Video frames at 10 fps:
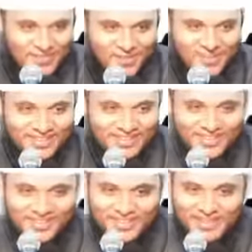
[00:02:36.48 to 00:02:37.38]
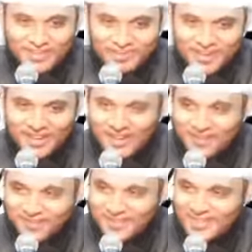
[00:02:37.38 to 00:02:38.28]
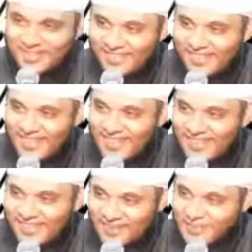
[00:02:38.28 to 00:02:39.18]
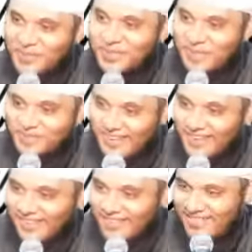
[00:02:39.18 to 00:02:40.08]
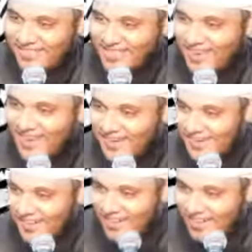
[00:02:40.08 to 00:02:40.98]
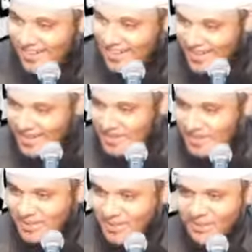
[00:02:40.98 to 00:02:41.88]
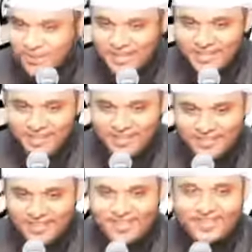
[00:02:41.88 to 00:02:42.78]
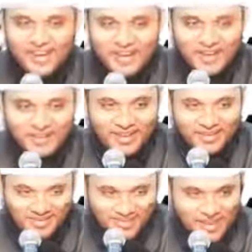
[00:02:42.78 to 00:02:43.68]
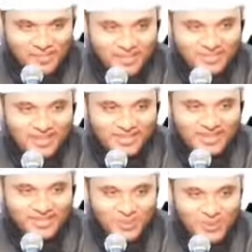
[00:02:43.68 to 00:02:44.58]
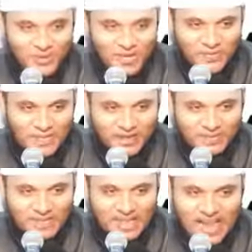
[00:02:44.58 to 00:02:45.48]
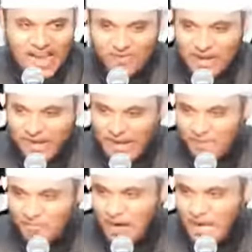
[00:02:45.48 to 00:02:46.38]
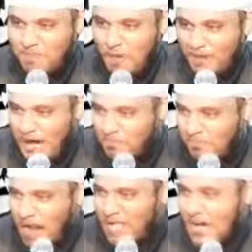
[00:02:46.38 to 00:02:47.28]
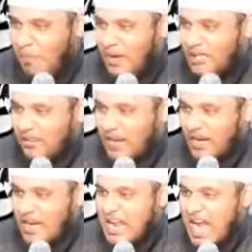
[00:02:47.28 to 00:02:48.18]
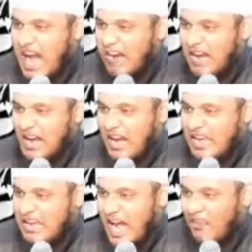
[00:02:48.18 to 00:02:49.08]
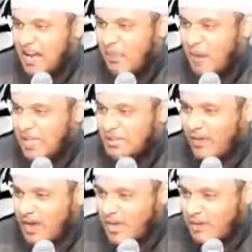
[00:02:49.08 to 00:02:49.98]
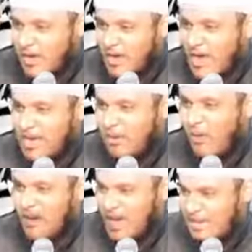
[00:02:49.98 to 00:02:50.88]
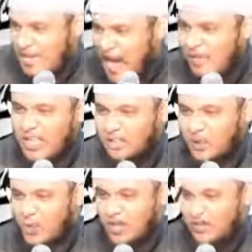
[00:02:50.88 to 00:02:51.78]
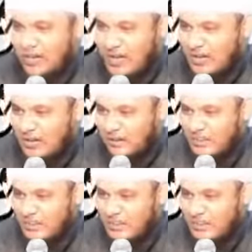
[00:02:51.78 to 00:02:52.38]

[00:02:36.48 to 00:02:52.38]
சுஹானல்லாஹி ரப்பில் ஆலமின் என் தூதர் அவர் யார் அவர் நமது தூதர் யார் அவர் நமது நேசத்திற்குரியவர் அவர்களை பழிப்பவர்கள் பழிக்கப்பட்டவர்கள் அவர்களை கேவலப்படுத்த வேண்டும் என்று எண்ணுபவர்கள் கேவலத்துக்குரியவர்கள்